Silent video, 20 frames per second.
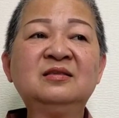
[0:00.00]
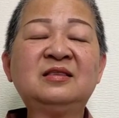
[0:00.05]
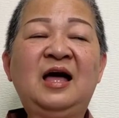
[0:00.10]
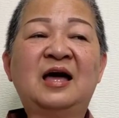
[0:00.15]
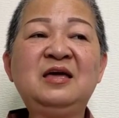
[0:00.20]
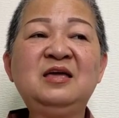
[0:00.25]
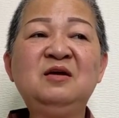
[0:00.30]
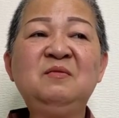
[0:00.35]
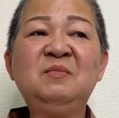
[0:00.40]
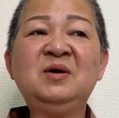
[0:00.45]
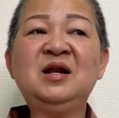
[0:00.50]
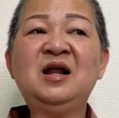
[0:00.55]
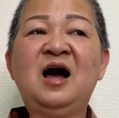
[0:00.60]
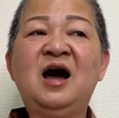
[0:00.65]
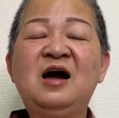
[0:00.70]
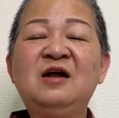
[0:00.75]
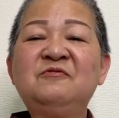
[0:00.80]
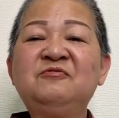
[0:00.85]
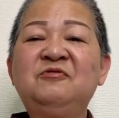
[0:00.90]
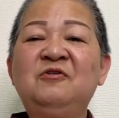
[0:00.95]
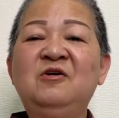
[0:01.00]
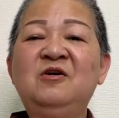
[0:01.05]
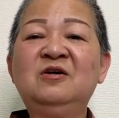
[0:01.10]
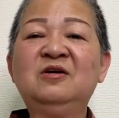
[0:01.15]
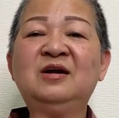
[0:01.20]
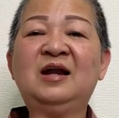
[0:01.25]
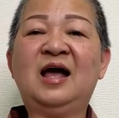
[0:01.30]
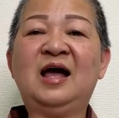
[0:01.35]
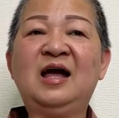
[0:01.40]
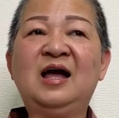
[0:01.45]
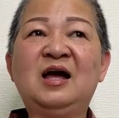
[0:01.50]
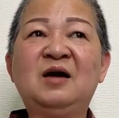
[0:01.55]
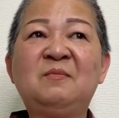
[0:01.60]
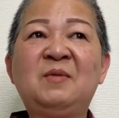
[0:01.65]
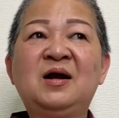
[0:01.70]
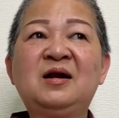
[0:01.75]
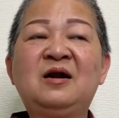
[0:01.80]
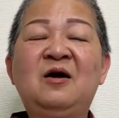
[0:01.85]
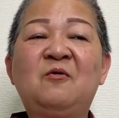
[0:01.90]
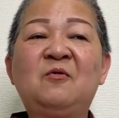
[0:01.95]
tại vì mình hết phước là hà
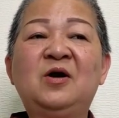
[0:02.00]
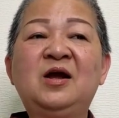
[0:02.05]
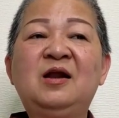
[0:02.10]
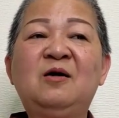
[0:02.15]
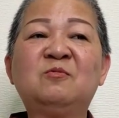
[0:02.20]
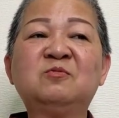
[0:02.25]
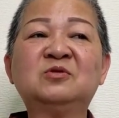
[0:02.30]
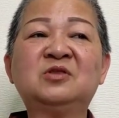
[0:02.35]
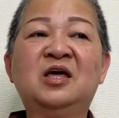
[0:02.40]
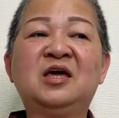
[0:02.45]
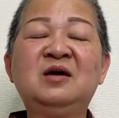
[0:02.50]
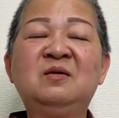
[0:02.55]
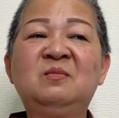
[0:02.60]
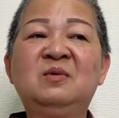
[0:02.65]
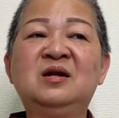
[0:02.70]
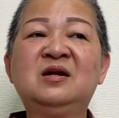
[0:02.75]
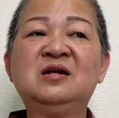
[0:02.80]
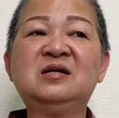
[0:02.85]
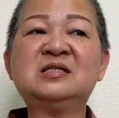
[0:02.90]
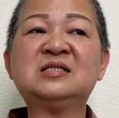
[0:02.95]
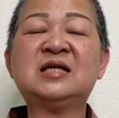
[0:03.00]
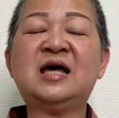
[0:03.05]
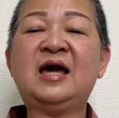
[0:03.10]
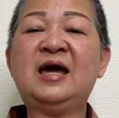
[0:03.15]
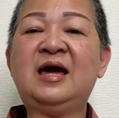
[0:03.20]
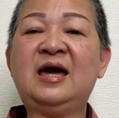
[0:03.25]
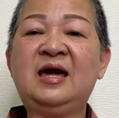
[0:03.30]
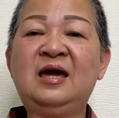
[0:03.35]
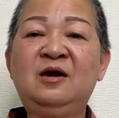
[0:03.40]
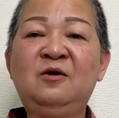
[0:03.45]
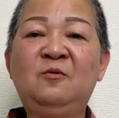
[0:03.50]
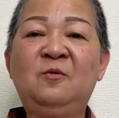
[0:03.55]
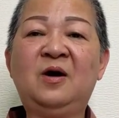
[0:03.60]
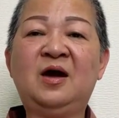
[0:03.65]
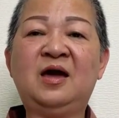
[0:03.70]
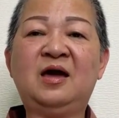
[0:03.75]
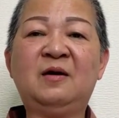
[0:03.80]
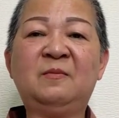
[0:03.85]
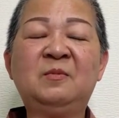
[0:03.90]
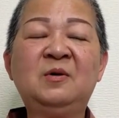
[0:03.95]
bắt đầu cái đồng tiền mình nó sẽ eo
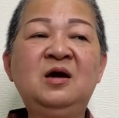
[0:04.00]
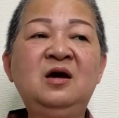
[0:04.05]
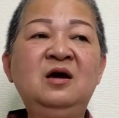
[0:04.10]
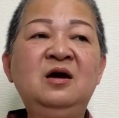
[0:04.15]
hẹp